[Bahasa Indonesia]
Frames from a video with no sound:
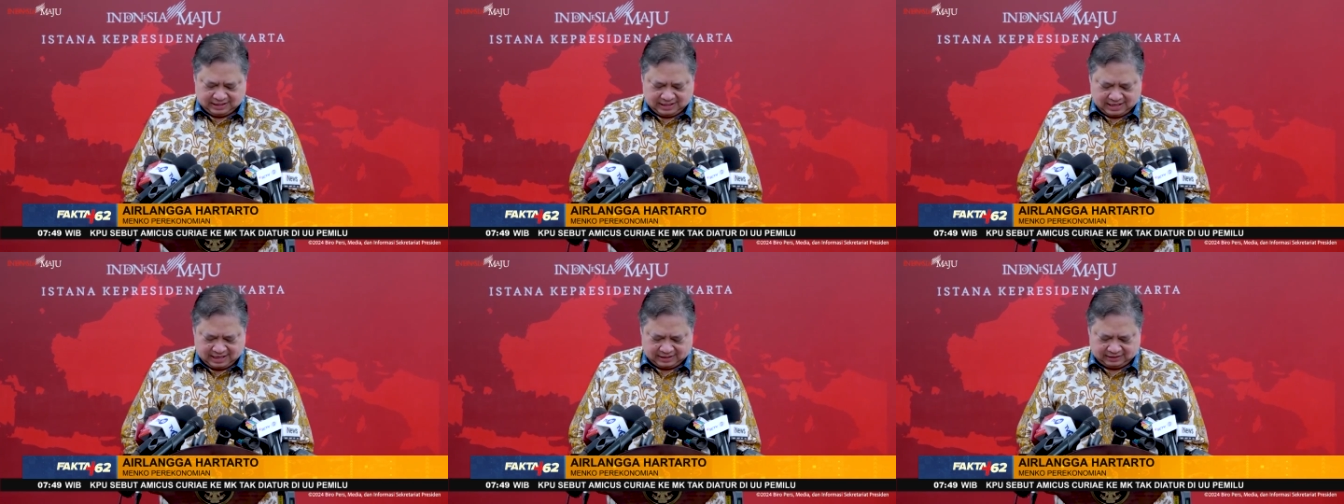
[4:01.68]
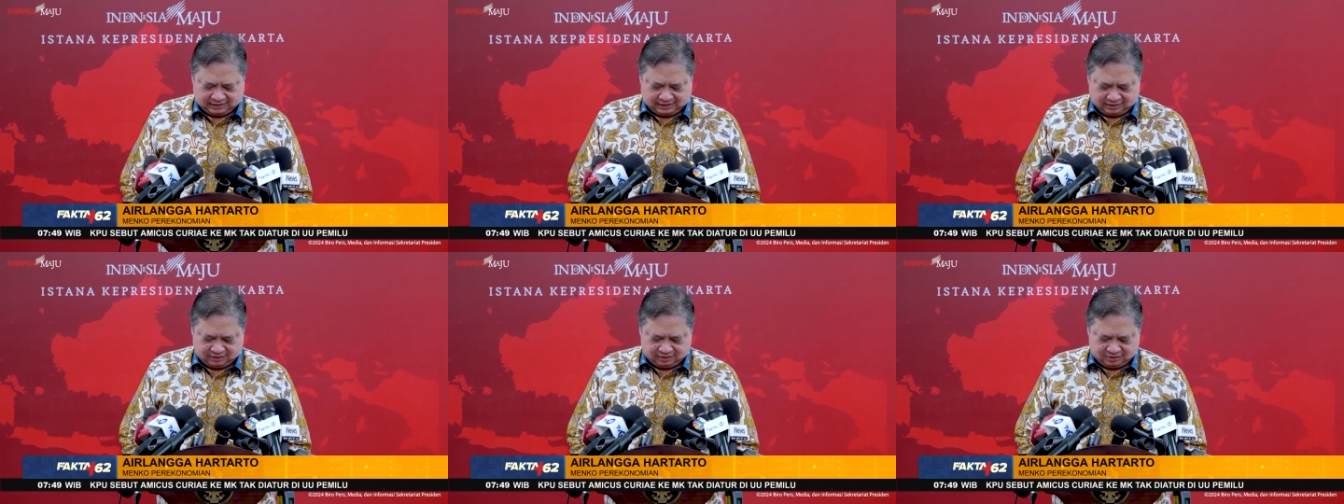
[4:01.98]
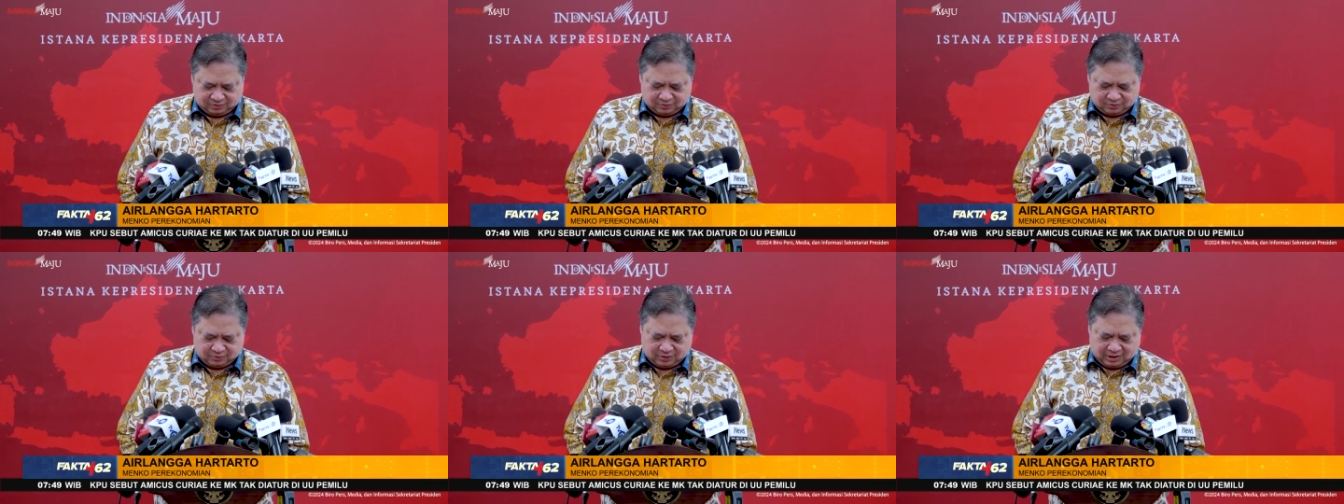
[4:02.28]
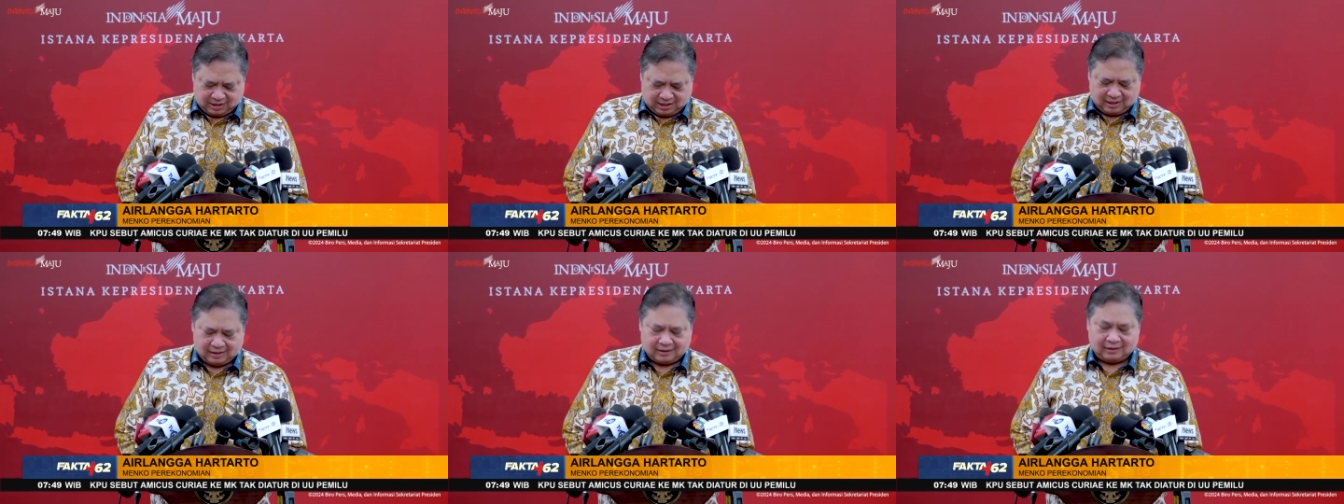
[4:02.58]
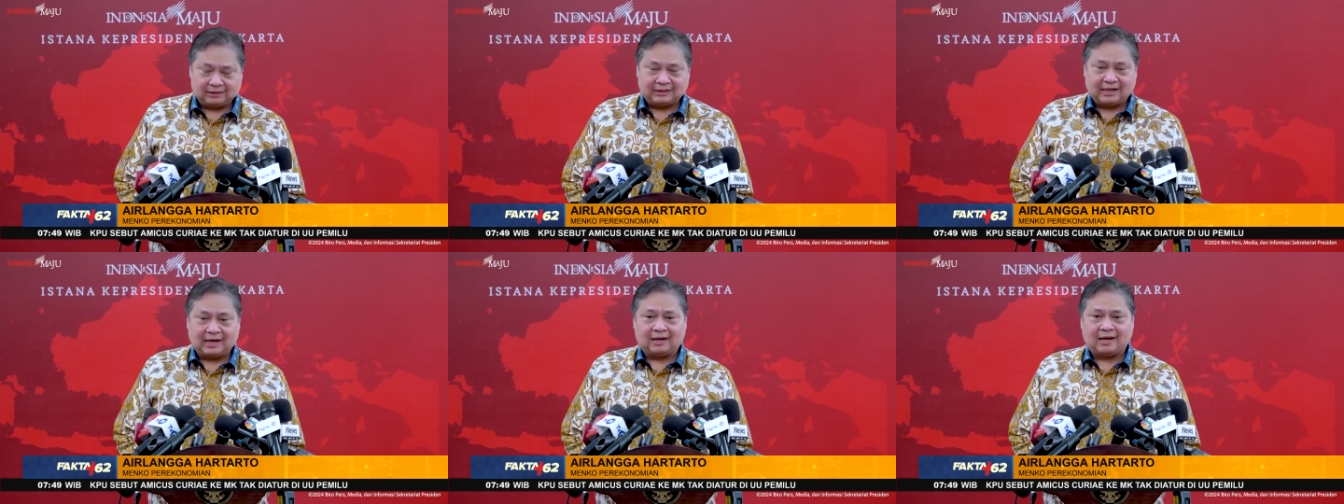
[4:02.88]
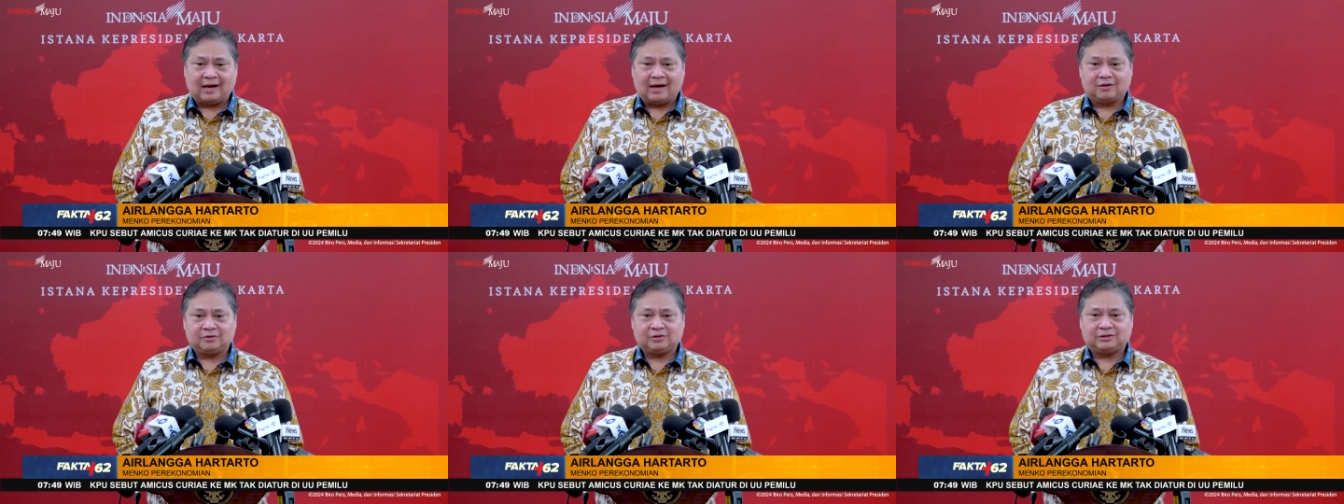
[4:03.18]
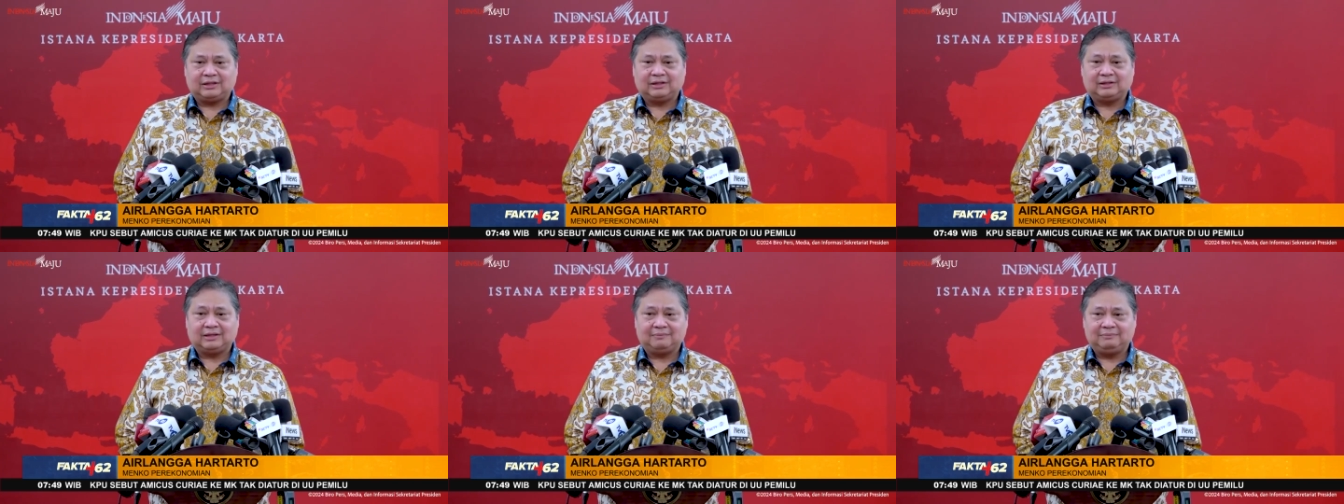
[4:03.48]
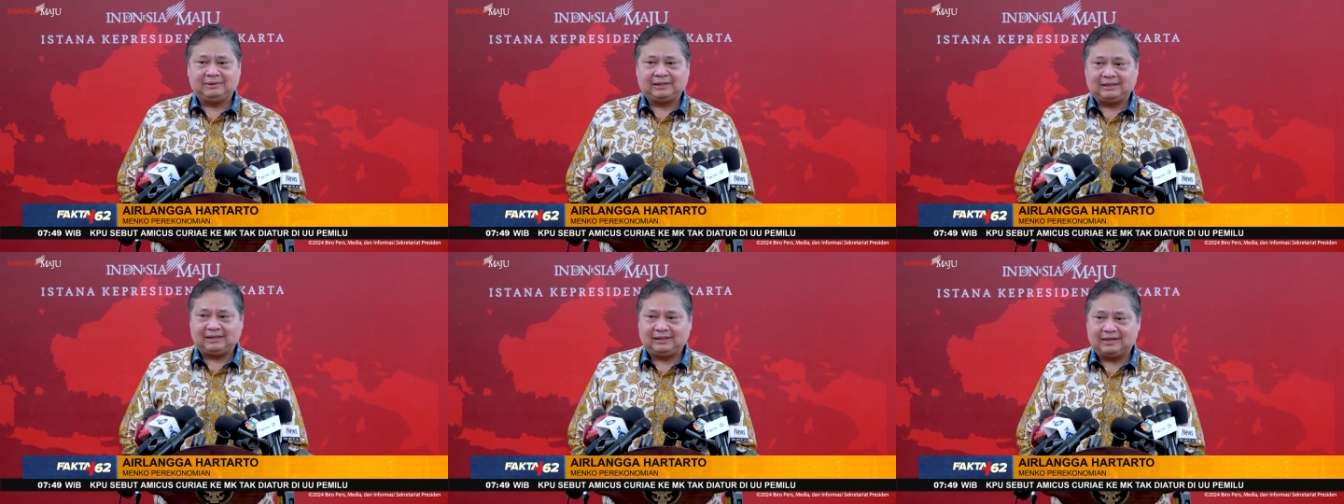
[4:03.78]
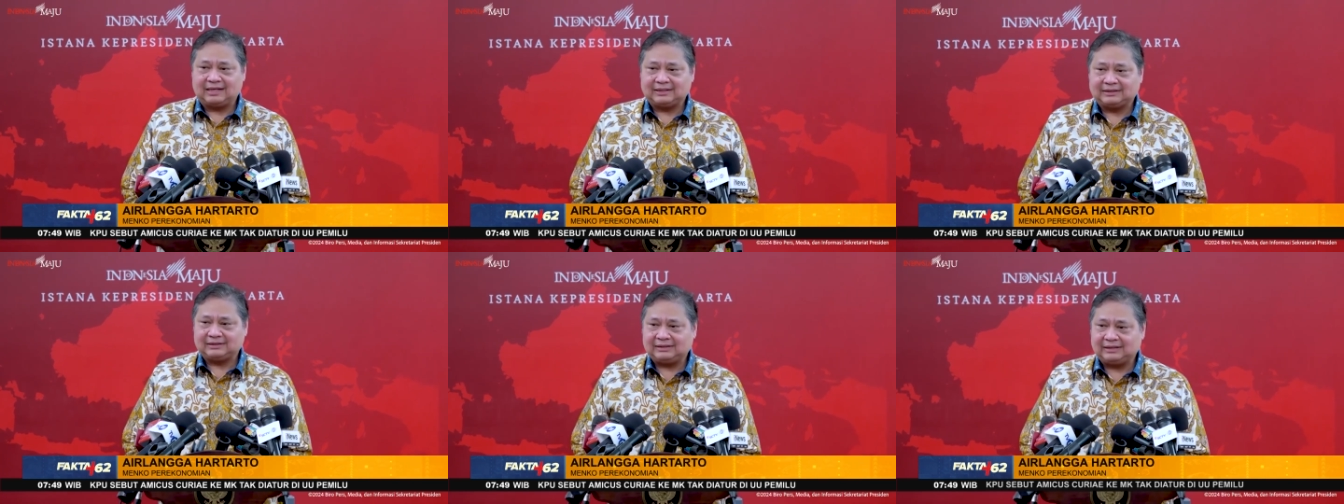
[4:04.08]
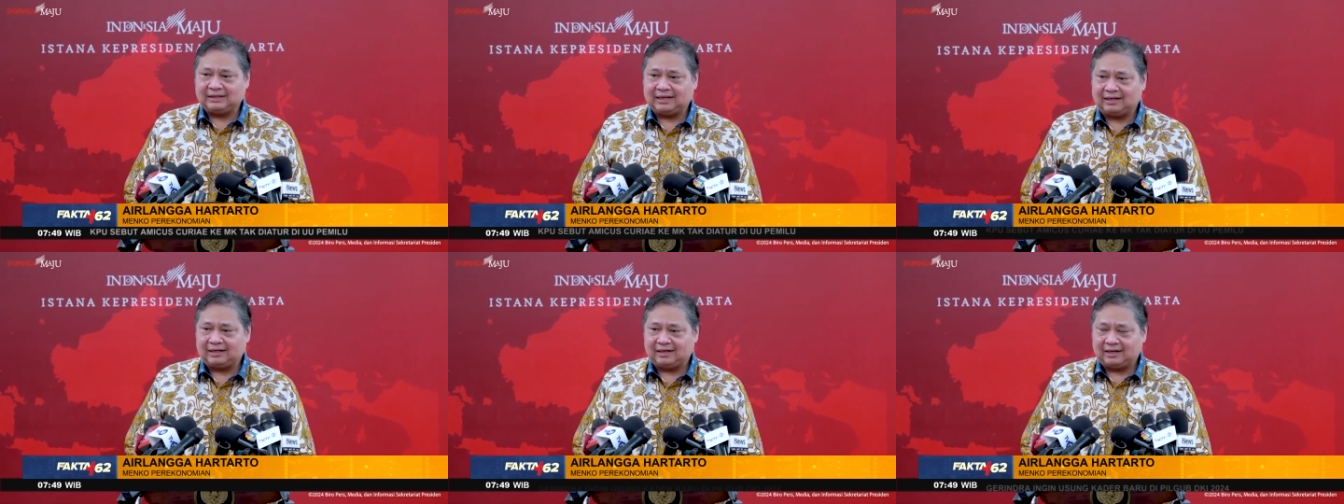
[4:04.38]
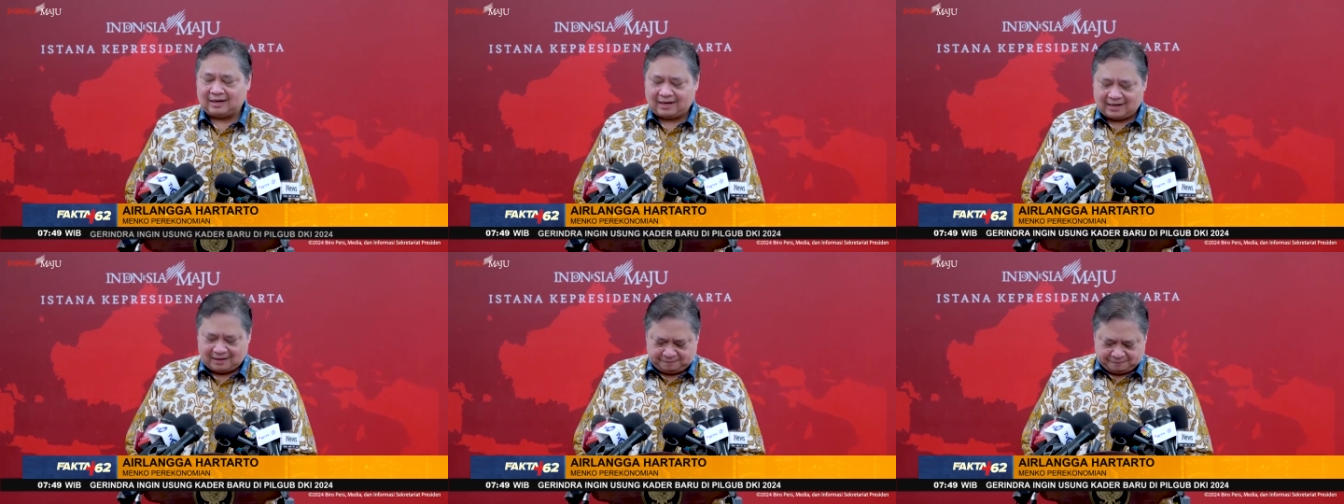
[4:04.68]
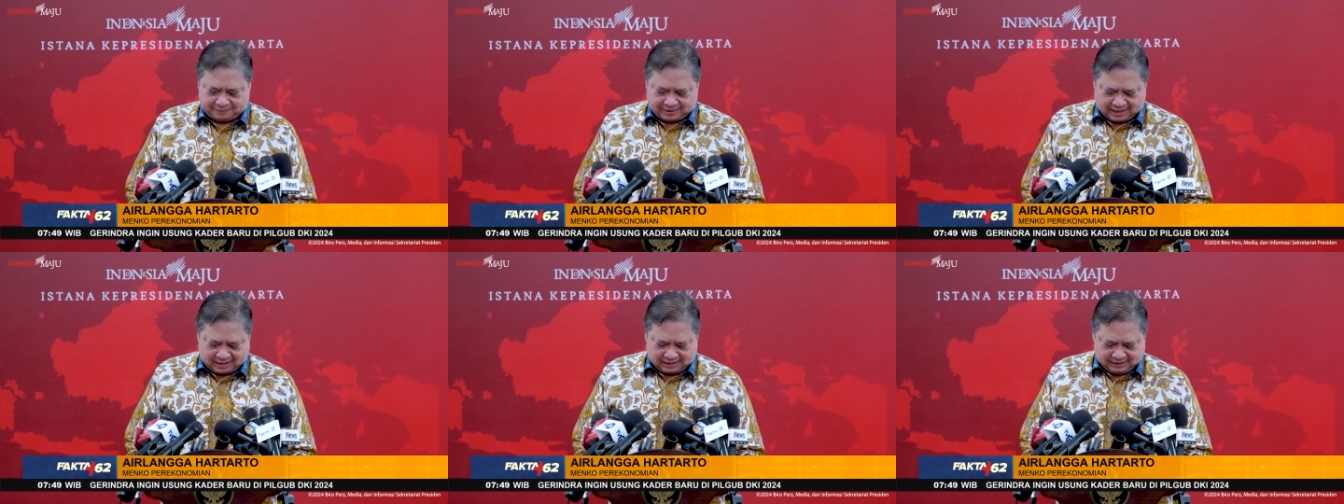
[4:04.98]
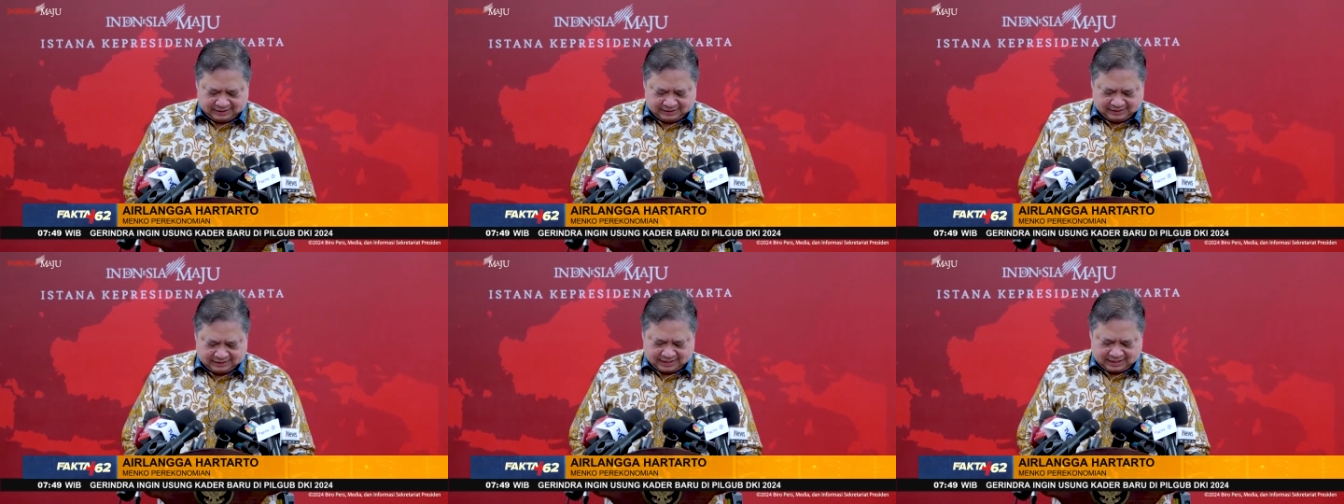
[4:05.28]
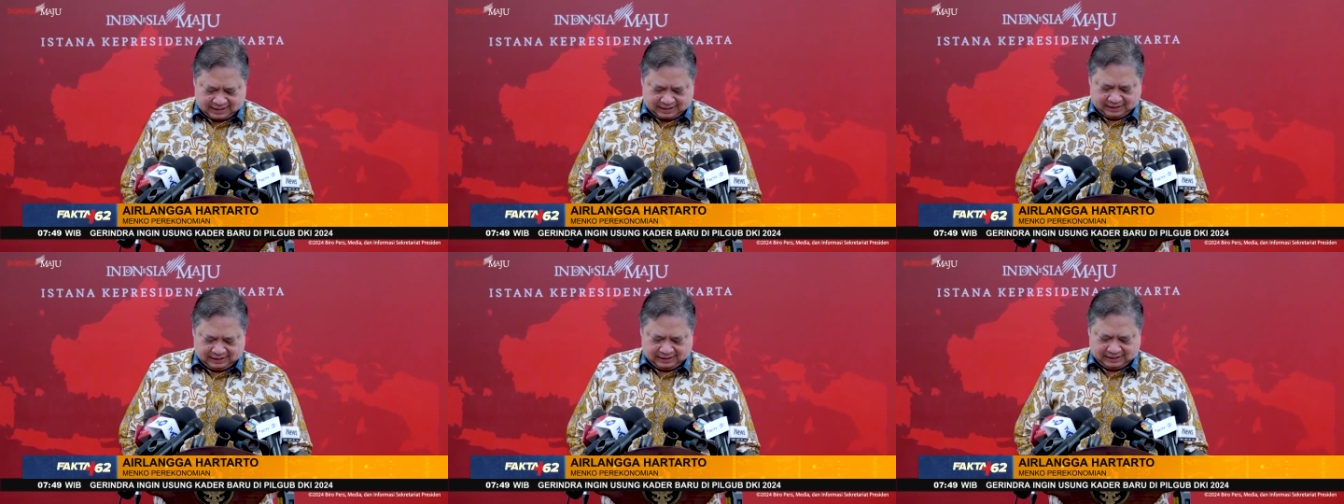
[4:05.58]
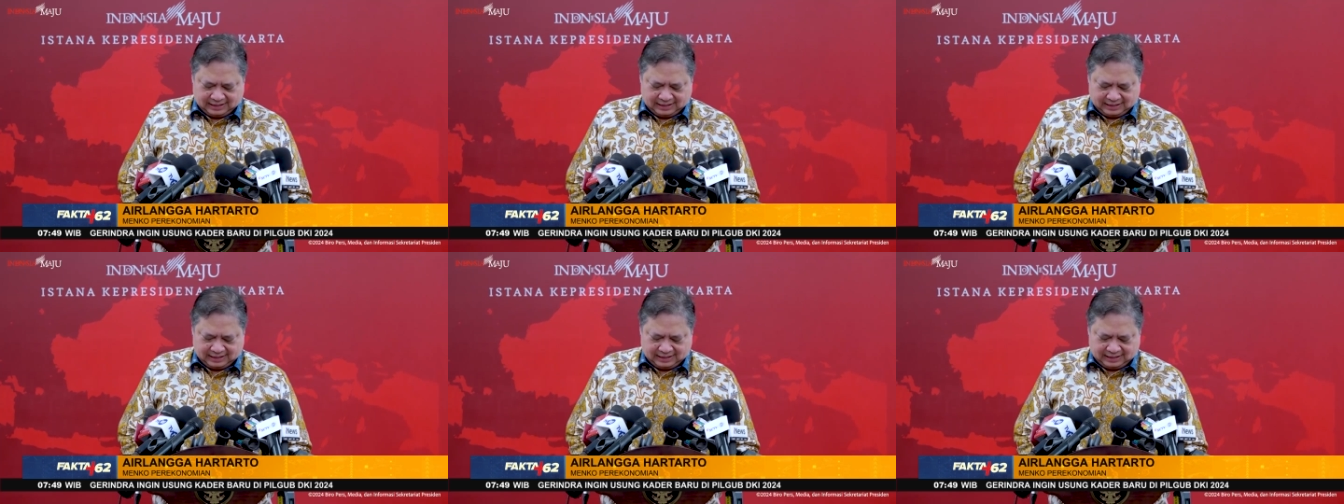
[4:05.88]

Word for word: dan tentu eh, yang harus kita mitigasi adalah beralihnya